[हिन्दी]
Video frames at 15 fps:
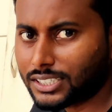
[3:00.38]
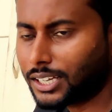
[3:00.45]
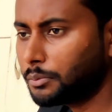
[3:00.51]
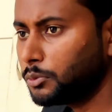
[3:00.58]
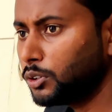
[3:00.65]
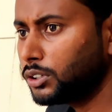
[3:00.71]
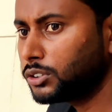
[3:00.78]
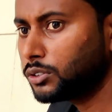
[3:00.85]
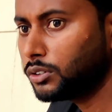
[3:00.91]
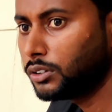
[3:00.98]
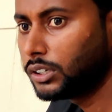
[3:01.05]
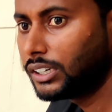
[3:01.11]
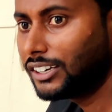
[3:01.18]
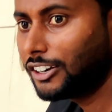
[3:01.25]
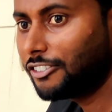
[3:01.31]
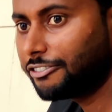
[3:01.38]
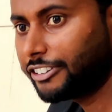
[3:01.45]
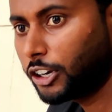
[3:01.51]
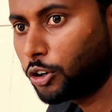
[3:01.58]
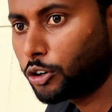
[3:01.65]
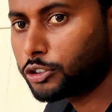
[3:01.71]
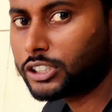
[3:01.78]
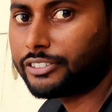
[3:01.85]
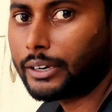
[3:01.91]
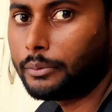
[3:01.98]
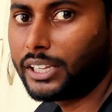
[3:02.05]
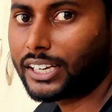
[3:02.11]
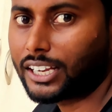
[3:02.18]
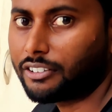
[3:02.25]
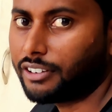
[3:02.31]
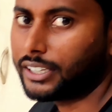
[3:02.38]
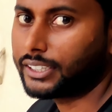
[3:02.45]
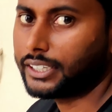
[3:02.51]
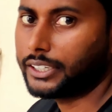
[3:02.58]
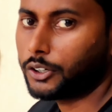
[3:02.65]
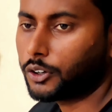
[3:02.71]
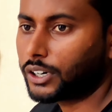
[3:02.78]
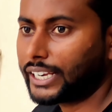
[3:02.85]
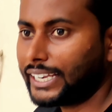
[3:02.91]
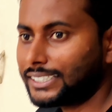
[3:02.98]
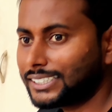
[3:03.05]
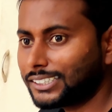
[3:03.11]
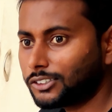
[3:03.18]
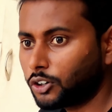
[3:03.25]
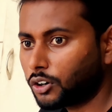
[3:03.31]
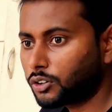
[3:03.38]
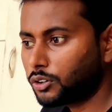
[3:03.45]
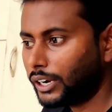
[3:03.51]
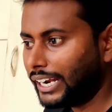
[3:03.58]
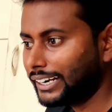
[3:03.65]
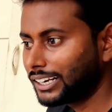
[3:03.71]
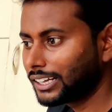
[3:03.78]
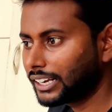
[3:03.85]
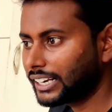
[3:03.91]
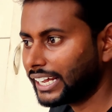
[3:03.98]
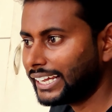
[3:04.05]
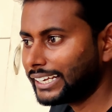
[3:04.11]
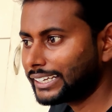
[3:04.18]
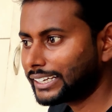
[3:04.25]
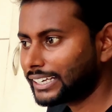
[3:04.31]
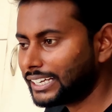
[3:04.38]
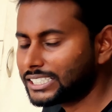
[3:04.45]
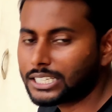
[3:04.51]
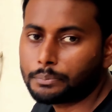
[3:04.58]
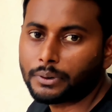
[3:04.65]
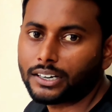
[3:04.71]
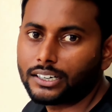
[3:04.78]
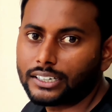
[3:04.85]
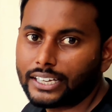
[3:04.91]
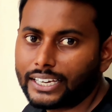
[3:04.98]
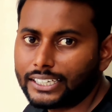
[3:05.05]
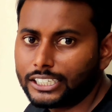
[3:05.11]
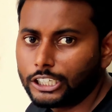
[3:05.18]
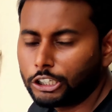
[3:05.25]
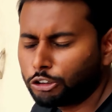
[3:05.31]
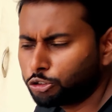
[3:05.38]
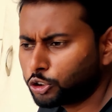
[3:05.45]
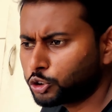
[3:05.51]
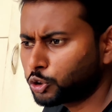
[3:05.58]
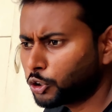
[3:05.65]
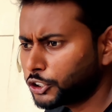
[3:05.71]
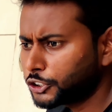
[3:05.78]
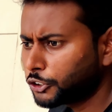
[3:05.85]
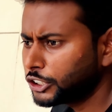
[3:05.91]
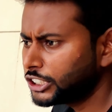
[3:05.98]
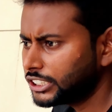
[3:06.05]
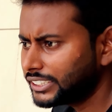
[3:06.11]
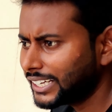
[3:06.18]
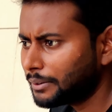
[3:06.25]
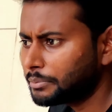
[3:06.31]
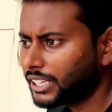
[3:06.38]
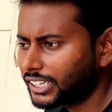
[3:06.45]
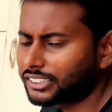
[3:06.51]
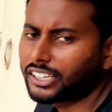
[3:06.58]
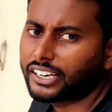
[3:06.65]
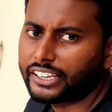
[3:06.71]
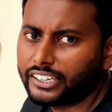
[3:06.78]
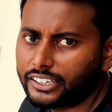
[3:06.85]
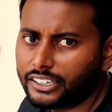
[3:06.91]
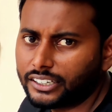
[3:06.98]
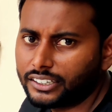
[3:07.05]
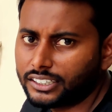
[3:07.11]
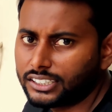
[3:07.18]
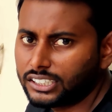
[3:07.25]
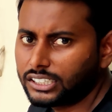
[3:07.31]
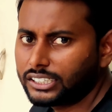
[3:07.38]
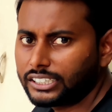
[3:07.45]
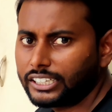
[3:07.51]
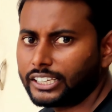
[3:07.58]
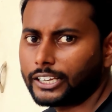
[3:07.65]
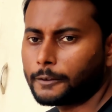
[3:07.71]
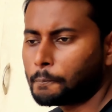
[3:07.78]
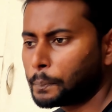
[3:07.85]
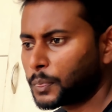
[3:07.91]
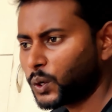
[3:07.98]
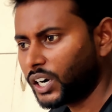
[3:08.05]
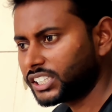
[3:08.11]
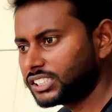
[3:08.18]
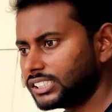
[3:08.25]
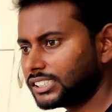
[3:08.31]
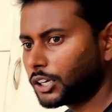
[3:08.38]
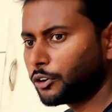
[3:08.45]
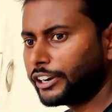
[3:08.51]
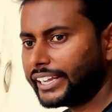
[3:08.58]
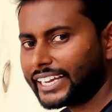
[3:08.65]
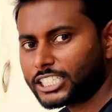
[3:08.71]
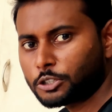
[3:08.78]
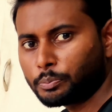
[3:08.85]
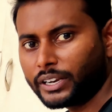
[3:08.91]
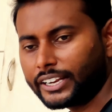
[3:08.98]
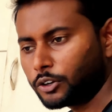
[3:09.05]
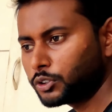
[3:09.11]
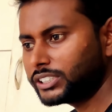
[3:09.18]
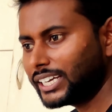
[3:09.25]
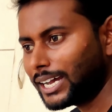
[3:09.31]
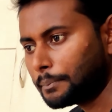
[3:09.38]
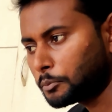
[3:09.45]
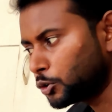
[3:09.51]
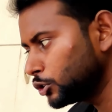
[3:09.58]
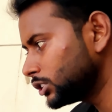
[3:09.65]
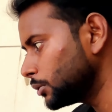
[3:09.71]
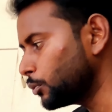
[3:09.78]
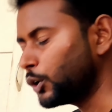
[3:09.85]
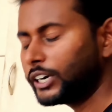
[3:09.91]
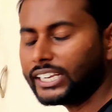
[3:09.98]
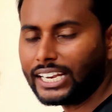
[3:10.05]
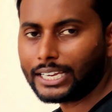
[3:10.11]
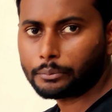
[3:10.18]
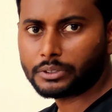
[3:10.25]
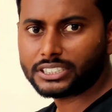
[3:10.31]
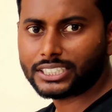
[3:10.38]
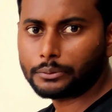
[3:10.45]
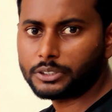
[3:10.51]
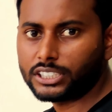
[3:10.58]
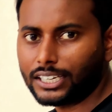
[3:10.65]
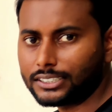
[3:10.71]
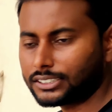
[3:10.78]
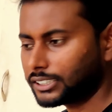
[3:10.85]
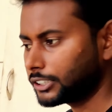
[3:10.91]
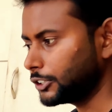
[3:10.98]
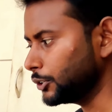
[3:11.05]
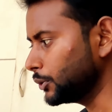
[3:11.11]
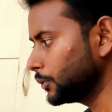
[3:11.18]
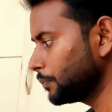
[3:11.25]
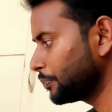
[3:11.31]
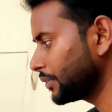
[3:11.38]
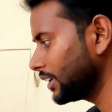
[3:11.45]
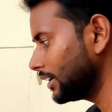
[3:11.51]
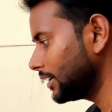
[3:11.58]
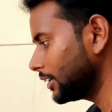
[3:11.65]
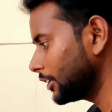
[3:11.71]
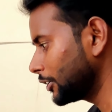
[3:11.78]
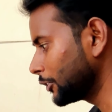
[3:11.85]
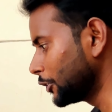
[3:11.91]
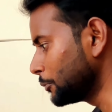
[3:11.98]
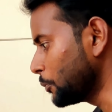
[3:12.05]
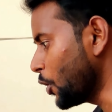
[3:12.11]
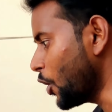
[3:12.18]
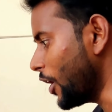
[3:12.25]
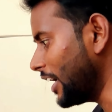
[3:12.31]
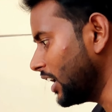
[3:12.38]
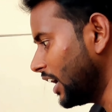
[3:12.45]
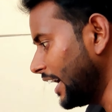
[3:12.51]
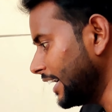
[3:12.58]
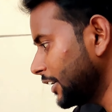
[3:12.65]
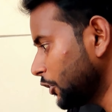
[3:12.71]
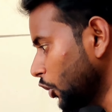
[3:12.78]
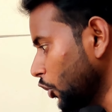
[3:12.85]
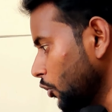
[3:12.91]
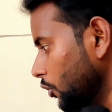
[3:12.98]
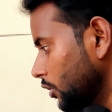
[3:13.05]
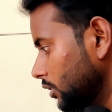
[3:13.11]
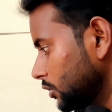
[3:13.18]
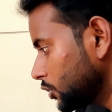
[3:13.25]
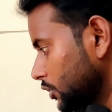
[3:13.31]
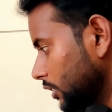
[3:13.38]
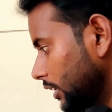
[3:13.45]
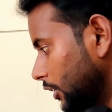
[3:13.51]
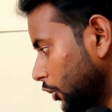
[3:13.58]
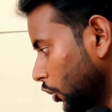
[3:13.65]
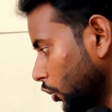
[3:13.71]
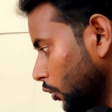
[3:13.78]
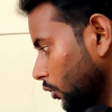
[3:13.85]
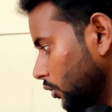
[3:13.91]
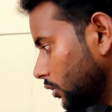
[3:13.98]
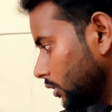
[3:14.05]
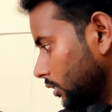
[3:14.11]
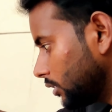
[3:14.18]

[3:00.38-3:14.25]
थोड़ा सा हम लोग इसको फिर लोगों से फेवलियर करवाते हैं और कैसे डॉग को हैंडल करना है कैसे पकड़ना है छोटी छोटी चीज़ें आप देखते रहिएगा ठीक है तो हर चीज़ ज़रूरी नहीं एक्सप्लेन हो जाए आप कुछ बॉडी लैंग्वेज से भी जान सकते हो गुड बॉय है टोटो टोटो